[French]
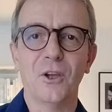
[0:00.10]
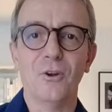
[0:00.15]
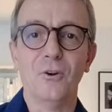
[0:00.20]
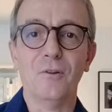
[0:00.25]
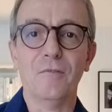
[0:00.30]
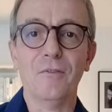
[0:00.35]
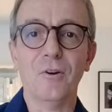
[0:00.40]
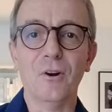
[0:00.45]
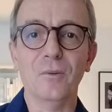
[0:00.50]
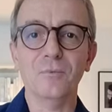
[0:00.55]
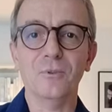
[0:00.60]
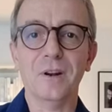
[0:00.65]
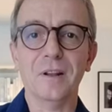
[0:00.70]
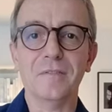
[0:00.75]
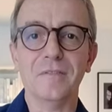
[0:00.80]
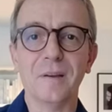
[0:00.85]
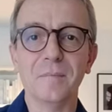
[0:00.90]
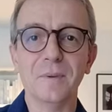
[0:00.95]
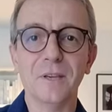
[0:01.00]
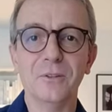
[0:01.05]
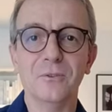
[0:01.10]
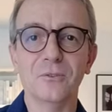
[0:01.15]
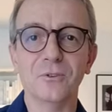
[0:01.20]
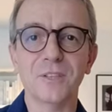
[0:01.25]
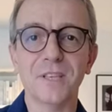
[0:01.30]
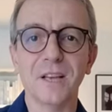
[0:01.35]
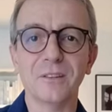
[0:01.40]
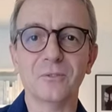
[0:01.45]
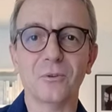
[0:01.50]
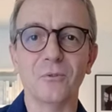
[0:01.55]
Le forum de la famille de
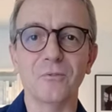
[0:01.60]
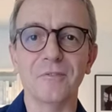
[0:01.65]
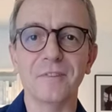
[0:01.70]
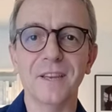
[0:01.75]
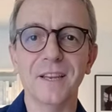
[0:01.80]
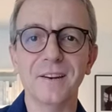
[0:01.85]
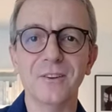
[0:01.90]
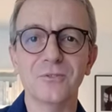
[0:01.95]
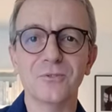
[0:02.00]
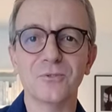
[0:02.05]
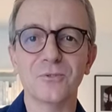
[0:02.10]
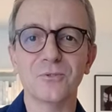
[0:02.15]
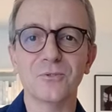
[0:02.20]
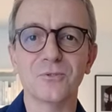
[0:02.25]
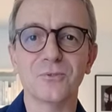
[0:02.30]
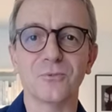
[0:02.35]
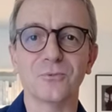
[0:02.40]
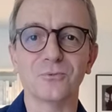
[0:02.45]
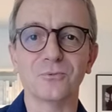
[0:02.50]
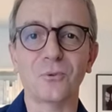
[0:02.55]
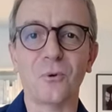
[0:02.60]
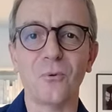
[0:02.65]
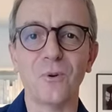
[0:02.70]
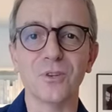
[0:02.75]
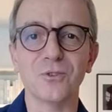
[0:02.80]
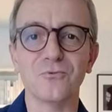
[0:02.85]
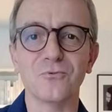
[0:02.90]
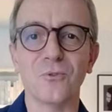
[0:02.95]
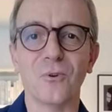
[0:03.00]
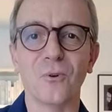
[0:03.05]
Sartrouville, ce sont trois
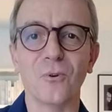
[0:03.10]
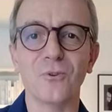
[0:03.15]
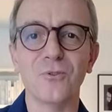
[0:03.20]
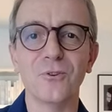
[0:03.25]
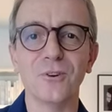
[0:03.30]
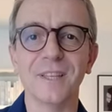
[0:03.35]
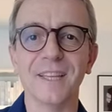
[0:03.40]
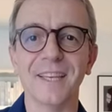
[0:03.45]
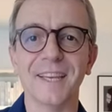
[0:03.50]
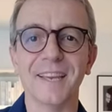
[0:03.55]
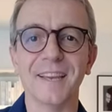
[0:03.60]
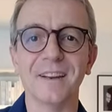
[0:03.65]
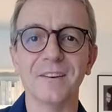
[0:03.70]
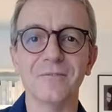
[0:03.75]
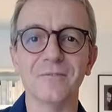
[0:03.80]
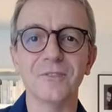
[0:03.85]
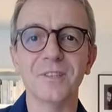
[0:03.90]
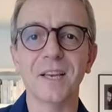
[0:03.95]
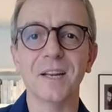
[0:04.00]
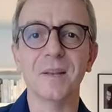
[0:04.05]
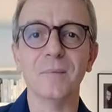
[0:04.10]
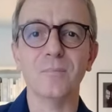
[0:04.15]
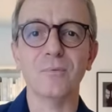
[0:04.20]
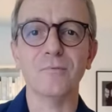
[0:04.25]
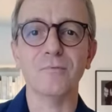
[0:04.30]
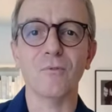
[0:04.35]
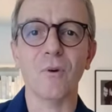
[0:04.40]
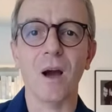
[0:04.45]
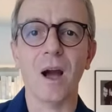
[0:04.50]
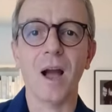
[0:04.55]
jours au cours desquels vous allez
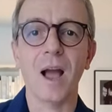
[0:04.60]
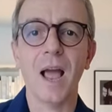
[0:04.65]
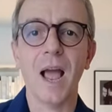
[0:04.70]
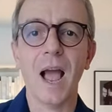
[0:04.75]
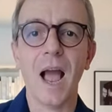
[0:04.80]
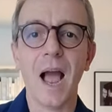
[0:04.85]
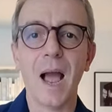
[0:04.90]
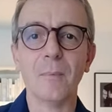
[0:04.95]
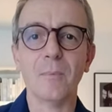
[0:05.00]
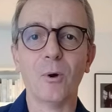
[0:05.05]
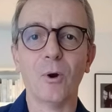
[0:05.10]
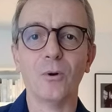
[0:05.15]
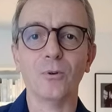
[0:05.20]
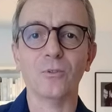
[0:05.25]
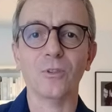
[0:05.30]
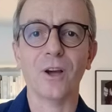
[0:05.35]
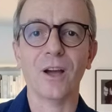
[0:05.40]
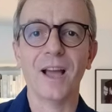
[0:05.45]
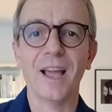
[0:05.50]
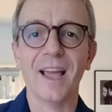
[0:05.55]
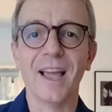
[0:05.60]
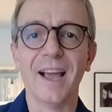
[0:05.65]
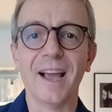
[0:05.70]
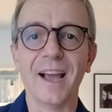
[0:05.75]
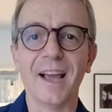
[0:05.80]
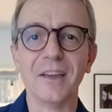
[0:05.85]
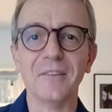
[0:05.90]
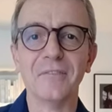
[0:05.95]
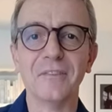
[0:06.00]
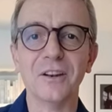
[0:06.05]
pouvoir apprendre,
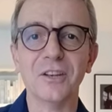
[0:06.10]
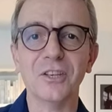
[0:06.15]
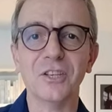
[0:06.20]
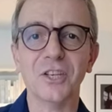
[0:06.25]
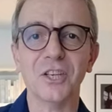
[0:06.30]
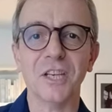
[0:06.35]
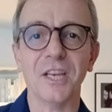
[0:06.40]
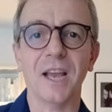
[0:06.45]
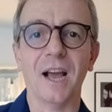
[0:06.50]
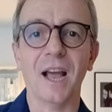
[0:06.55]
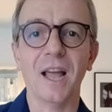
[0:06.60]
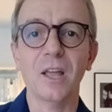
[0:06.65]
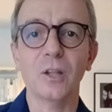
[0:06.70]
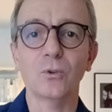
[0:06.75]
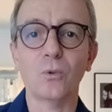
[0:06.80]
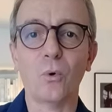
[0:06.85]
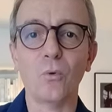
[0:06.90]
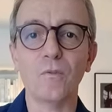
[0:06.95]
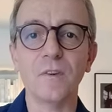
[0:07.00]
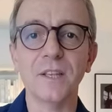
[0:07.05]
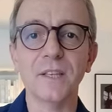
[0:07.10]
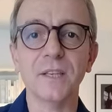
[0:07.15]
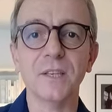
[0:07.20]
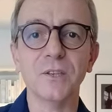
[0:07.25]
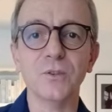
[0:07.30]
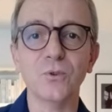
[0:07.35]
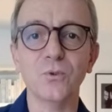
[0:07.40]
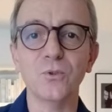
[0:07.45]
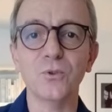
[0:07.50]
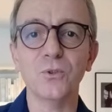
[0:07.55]
réfléchir, trouver des
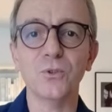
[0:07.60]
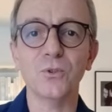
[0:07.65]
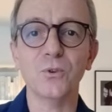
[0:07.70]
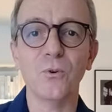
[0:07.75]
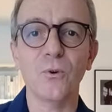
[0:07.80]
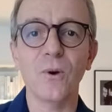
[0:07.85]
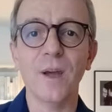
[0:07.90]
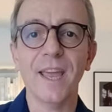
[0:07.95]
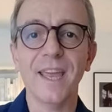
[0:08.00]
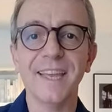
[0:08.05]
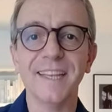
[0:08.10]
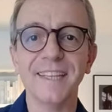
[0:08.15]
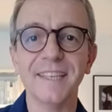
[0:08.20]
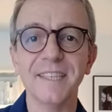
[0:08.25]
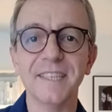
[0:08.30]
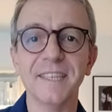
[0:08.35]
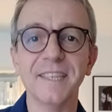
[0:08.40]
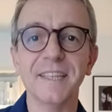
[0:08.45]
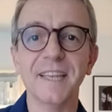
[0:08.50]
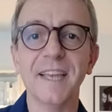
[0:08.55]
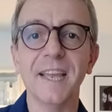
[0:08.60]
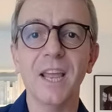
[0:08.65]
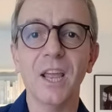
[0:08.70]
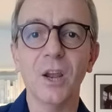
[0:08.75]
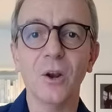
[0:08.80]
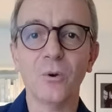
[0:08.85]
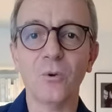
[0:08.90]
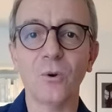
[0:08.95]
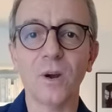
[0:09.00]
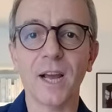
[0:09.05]
solutions et des idées
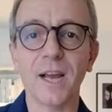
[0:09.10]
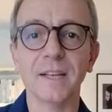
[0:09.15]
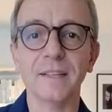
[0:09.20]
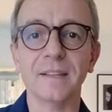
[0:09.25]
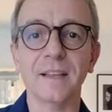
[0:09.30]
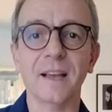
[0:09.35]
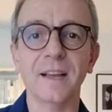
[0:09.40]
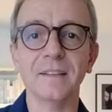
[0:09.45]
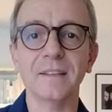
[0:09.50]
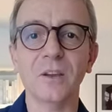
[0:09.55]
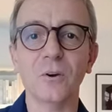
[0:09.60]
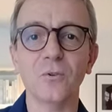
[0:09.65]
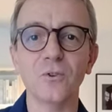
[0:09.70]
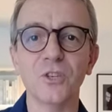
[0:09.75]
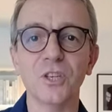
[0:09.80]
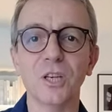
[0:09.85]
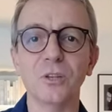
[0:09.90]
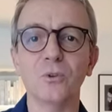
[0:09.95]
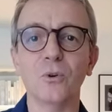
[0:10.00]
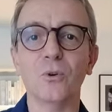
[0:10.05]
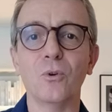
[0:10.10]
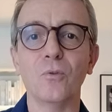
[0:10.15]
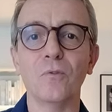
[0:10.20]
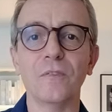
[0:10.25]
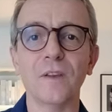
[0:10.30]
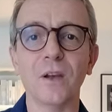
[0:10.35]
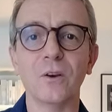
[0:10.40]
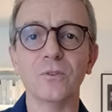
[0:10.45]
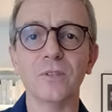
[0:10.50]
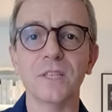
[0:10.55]
concrètes, interroger nos
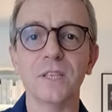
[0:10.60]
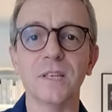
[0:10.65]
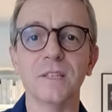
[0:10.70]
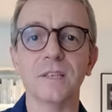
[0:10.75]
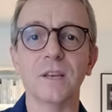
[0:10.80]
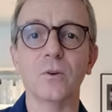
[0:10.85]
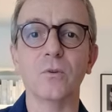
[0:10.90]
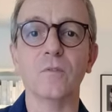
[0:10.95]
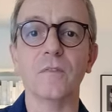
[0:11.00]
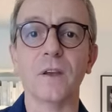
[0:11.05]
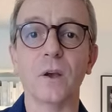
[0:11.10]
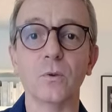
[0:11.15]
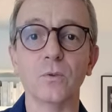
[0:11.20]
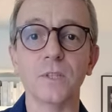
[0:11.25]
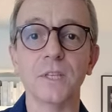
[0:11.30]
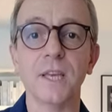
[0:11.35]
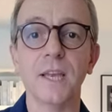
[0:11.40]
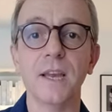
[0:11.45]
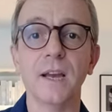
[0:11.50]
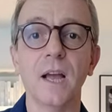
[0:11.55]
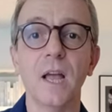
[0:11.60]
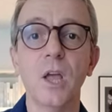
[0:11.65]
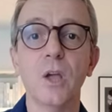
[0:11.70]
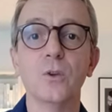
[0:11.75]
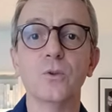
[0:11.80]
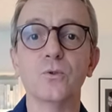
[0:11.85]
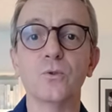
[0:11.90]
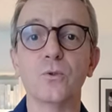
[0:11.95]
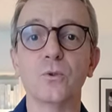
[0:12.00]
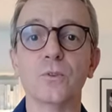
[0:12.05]
conférenciers et conférencières
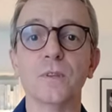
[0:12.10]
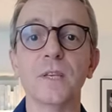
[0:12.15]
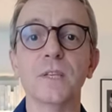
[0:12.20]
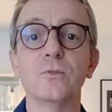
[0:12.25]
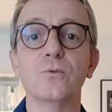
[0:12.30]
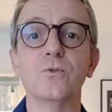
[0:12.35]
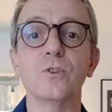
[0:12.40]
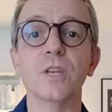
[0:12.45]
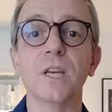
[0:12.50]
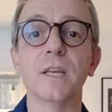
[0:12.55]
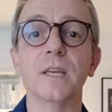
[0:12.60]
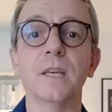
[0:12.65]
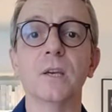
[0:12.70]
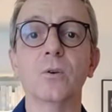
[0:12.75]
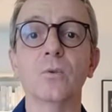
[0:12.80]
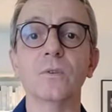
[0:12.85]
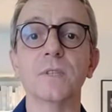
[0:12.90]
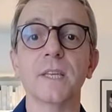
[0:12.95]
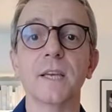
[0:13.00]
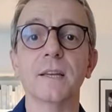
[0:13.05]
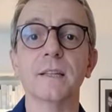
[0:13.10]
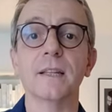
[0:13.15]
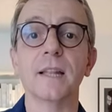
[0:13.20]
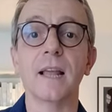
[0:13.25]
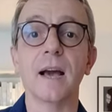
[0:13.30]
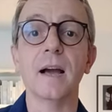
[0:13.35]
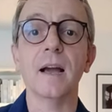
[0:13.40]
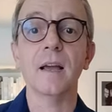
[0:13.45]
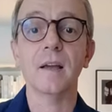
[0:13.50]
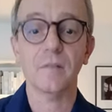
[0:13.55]
sur des sujets qui concernent
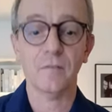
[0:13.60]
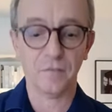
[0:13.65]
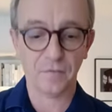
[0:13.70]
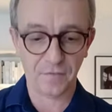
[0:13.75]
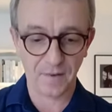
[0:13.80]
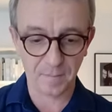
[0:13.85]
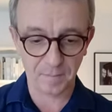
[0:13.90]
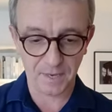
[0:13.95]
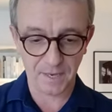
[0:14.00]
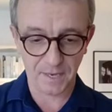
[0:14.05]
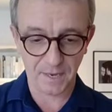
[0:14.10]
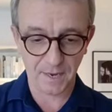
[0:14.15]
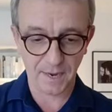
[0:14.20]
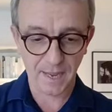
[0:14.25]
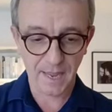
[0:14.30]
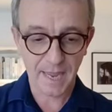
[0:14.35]
la famille,